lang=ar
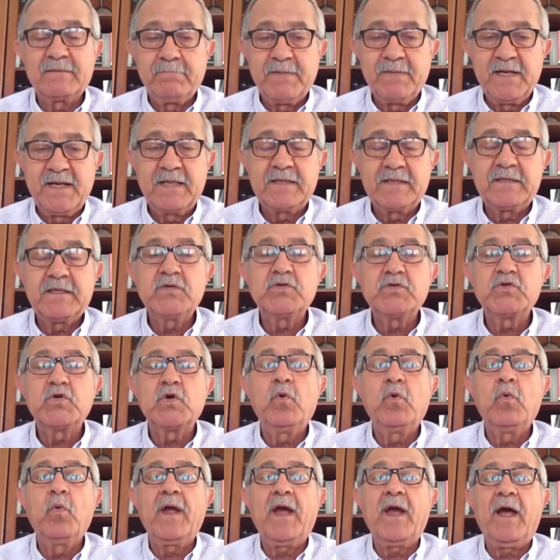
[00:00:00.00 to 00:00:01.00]
بالنتيجه
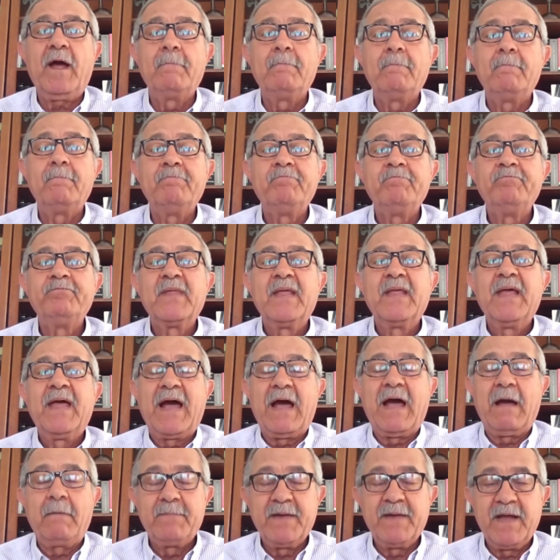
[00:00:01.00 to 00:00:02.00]
هو عم عم